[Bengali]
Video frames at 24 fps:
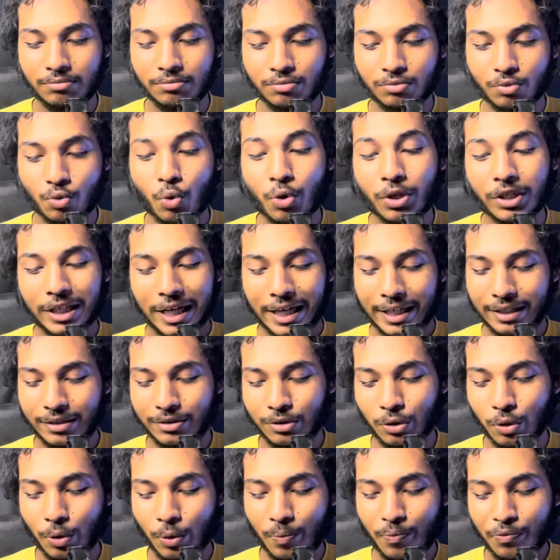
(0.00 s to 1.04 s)
কুড়ি তারিখ
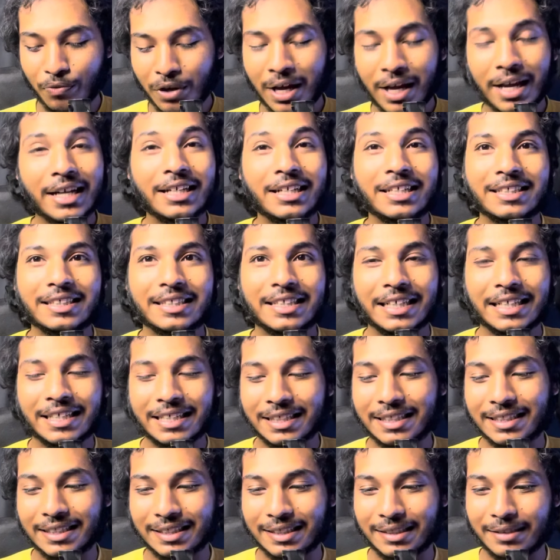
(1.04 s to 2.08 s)
তো ইট ইজ ইট
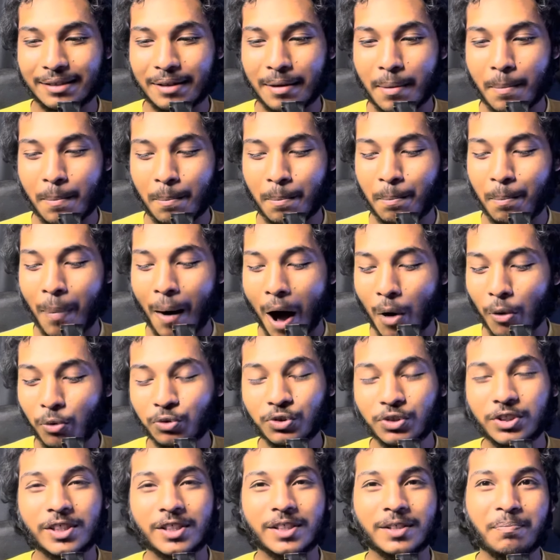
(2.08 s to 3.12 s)
ইজ
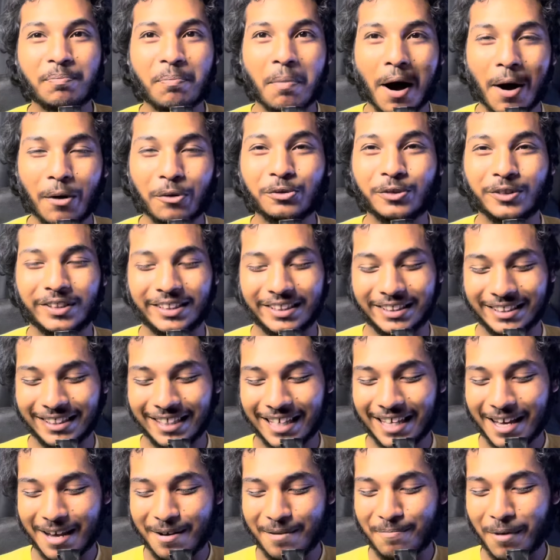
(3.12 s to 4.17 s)
বাউন্স বাউন্স
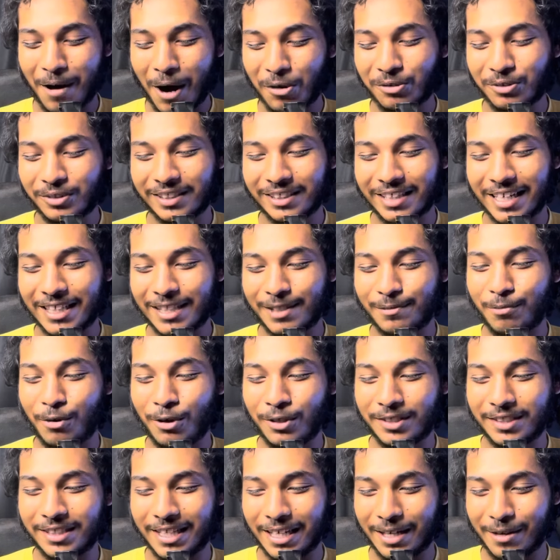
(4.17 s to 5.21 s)
বাউন্স রেসপন্স
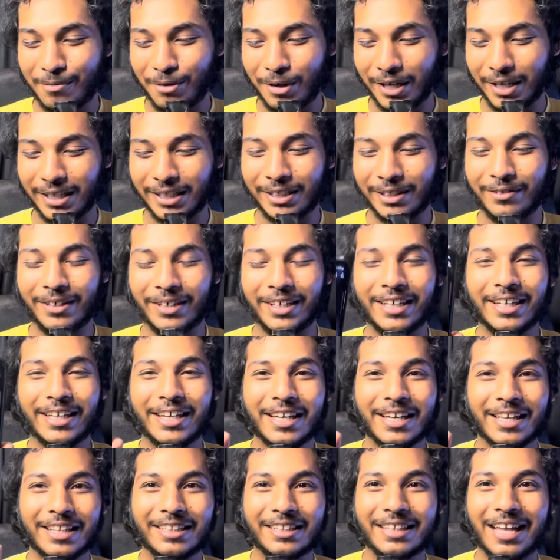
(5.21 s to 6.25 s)
যাকে বলা যেতে পারে
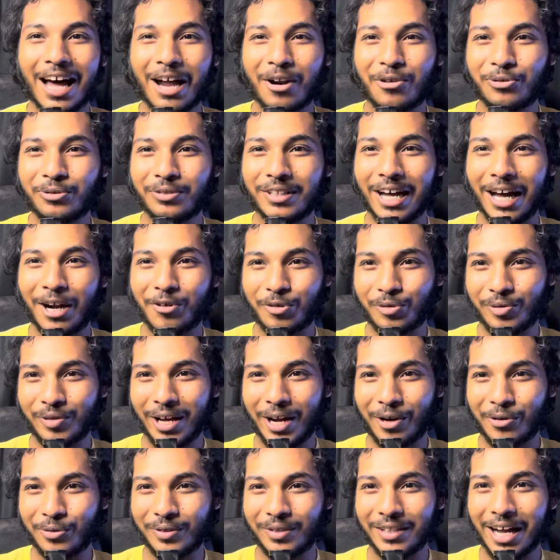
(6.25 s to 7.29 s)
দারুণ দারুণ
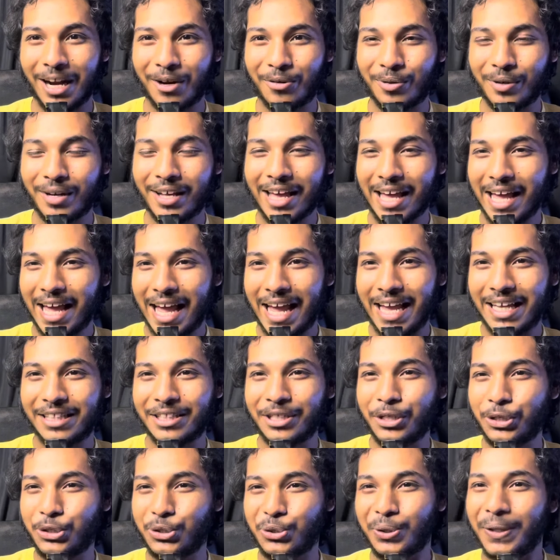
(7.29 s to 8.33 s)
দারুণ দারুণ এই
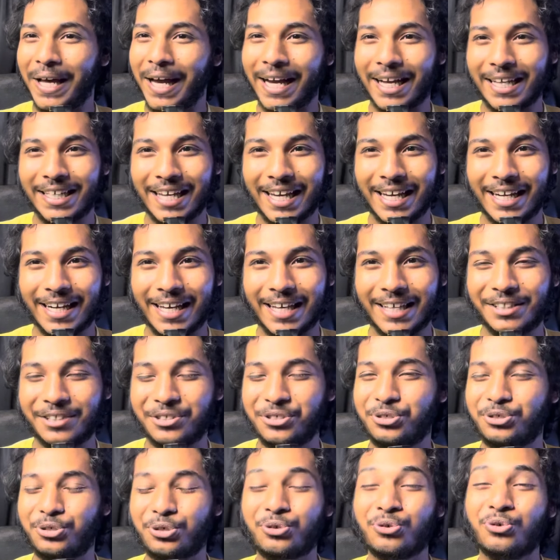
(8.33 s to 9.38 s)
দৃশ্য দেখা যায় না এই
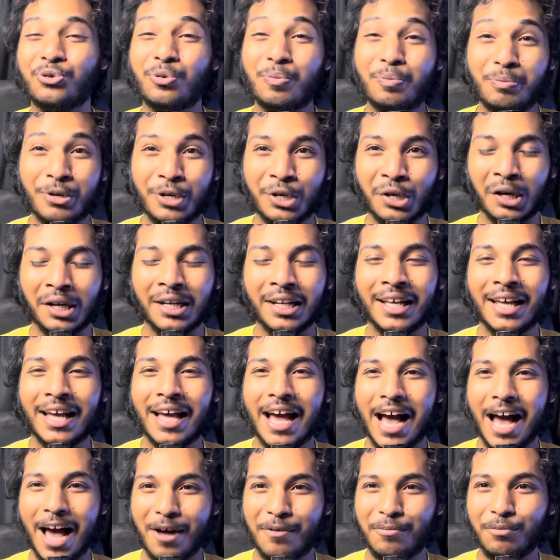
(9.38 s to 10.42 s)
দৃশ্য খুব বিরল
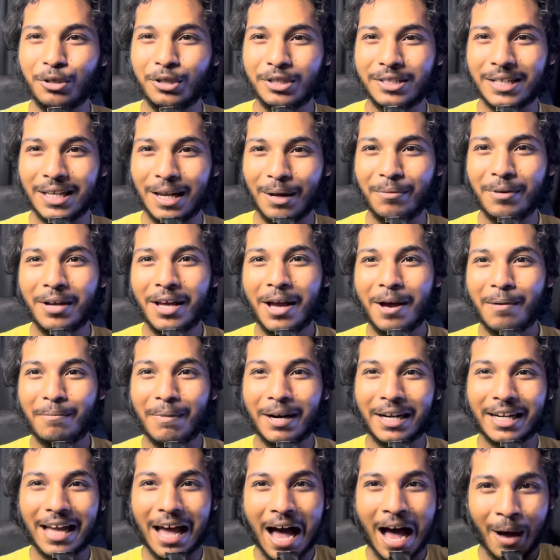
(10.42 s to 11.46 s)
আমি বলছিলাম বাট
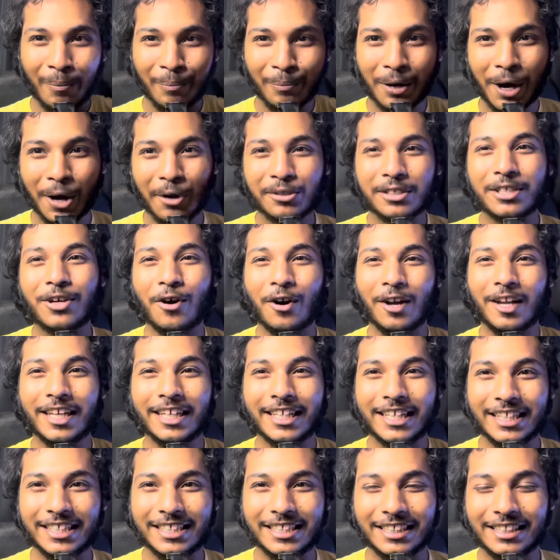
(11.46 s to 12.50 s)
আমরাও যে হলে
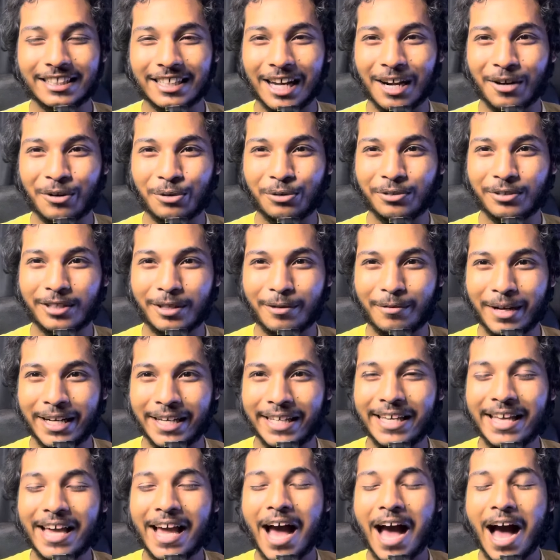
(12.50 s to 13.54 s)
গিয়ে চিৎকার করতে পারি
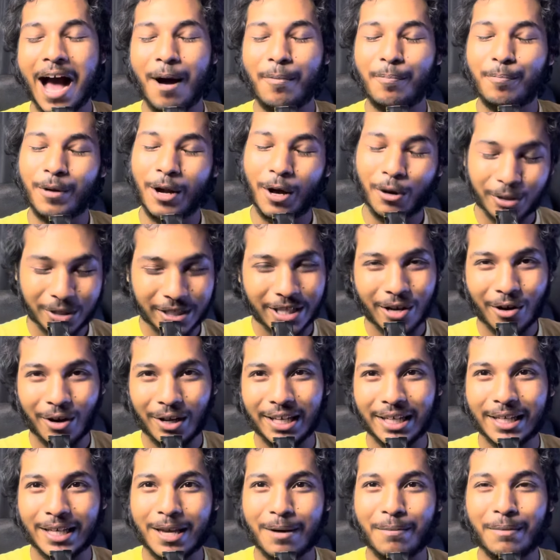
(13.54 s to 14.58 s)
আমরাও যে হলে
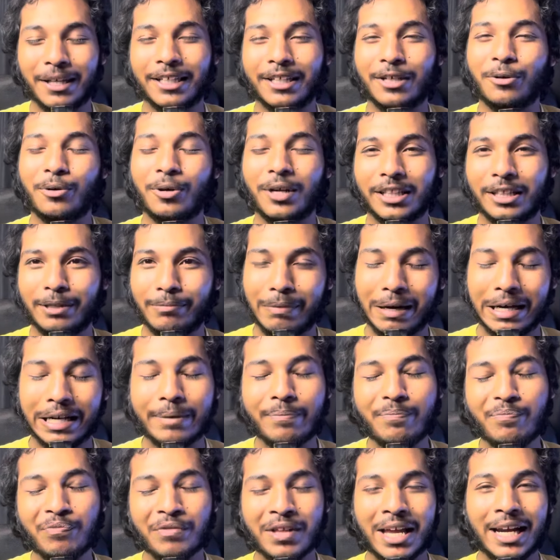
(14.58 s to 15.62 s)
গিয়ে মাথা ঘোরাতে পারি
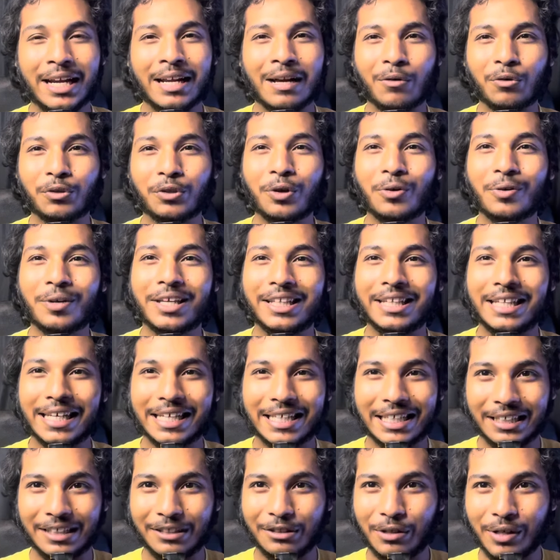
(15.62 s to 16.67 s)
এটা কোথাও গিয়ে
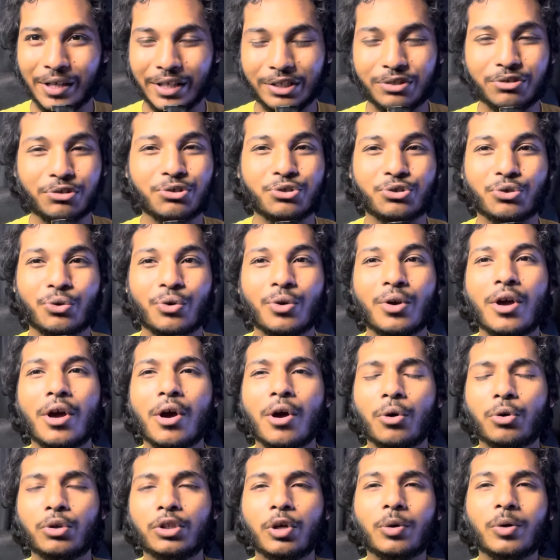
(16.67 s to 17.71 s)
দেখিয়ে দিল এই দৃশ্য
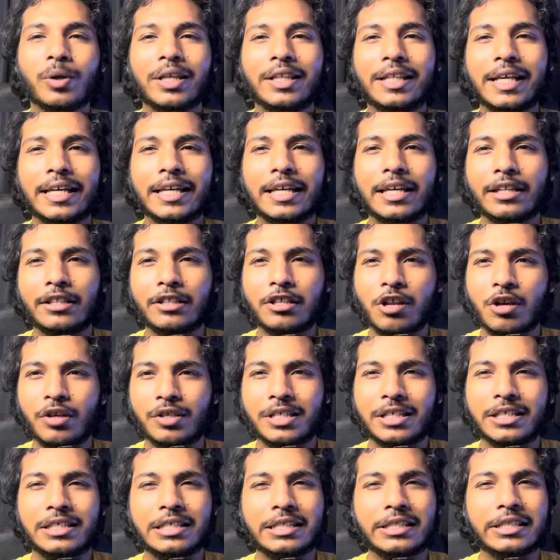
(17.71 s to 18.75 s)
কোথাও গিয়ে দেখিয়ে দিল যে
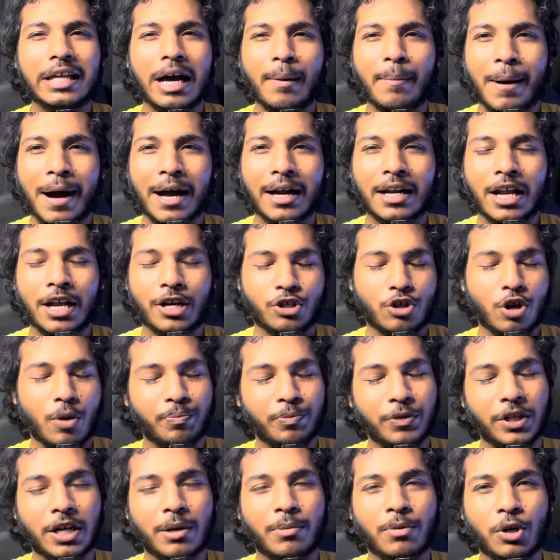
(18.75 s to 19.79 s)
জিদ্দা বাংলার
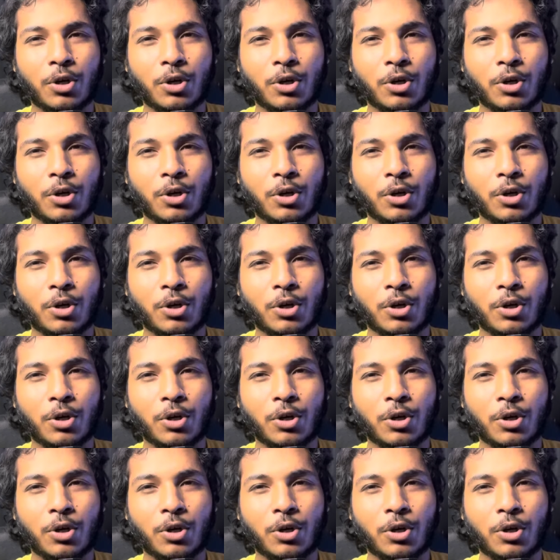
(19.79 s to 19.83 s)
সবথেকে বড়